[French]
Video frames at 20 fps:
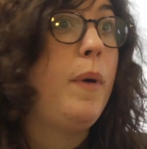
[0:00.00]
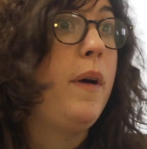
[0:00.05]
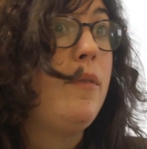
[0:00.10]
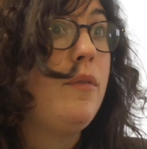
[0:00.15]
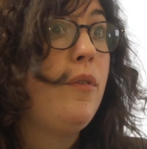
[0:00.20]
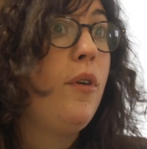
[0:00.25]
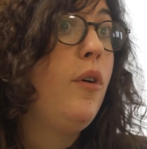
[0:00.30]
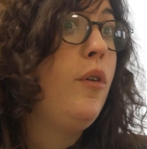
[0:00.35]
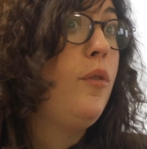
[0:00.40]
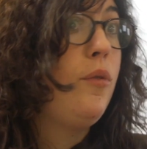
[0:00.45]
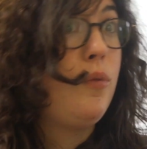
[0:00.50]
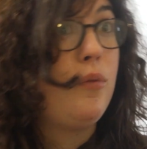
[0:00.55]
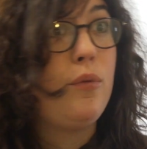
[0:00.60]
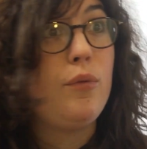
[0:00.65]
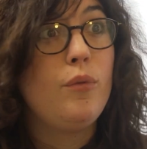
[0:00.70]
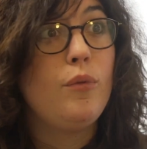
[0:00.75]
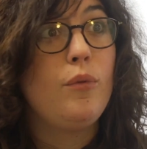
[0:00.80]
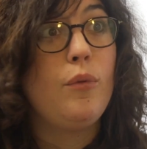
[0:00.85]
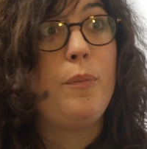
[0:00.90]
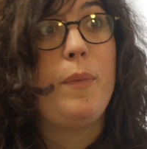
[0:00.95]
pas folle, fou
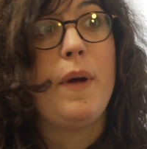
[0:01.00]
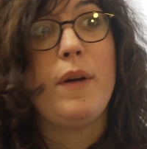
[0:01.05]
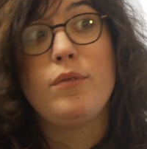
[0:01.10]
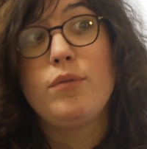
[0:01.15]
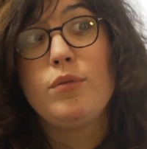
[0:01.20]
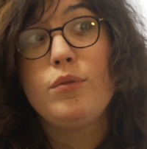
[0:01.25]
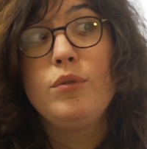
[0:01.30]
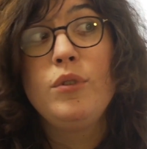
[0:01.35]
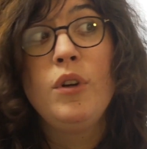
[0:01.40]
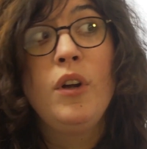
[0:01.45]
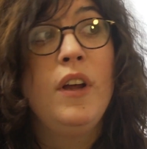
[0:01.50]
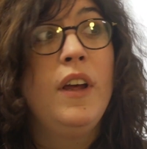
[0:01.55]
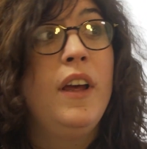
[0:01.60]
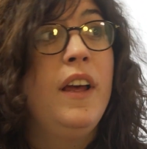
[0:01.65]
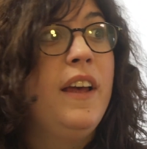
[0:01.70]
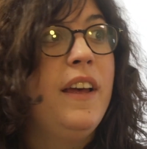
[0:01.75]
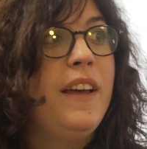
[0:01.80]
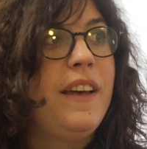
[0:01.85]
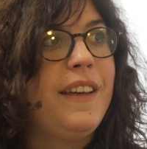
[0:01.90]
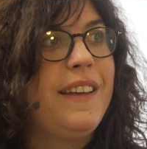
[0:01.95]
ou pas fou.
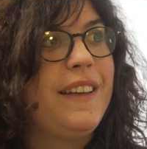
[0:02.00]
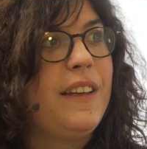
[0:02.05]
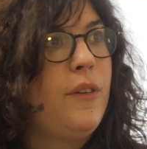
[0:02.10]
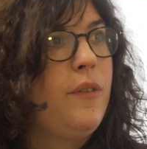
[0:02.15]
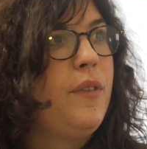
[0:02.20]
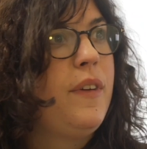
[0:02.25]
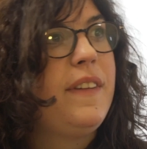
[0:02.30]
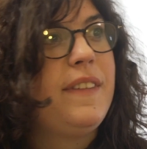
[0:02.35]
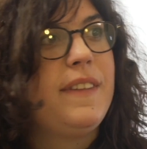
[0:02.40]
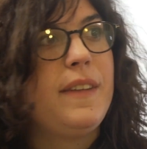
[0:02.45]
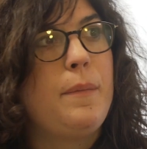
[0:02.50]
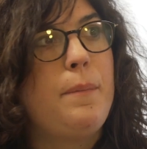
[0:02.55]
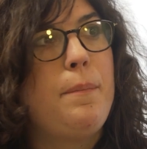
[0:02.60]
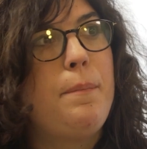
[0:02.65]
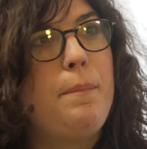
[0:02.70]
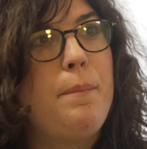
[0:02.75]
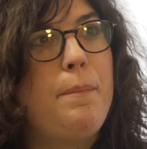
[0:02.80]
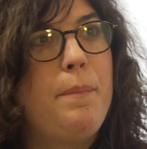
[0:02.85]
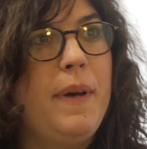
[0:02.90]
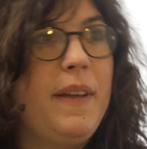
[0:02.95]
Et en fait, c'est
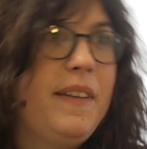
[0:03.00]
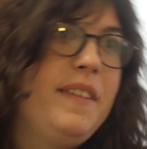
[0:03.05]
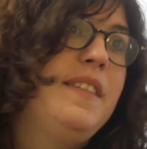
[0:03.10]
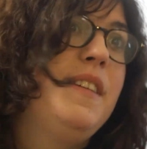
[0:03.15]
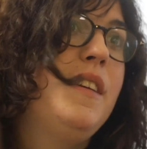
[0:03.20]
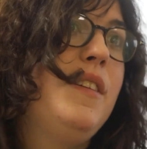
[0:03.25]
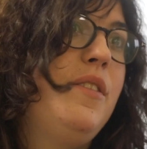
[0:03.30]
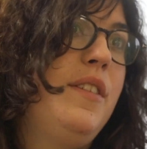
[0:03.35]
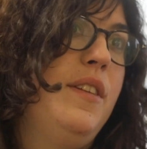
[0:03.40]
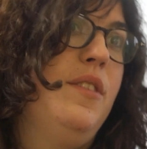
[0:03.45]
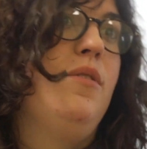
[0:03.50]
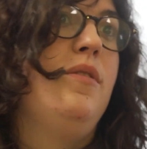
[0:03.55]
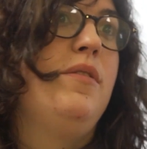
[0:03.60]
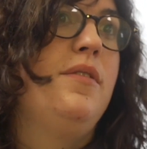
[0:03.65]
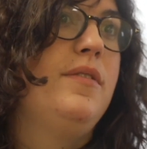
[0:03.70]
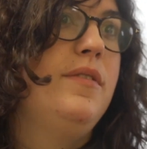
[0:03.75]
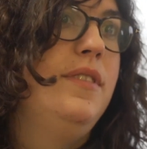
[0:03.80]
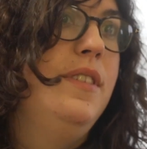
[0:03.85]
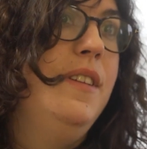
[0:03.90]
pas si évident.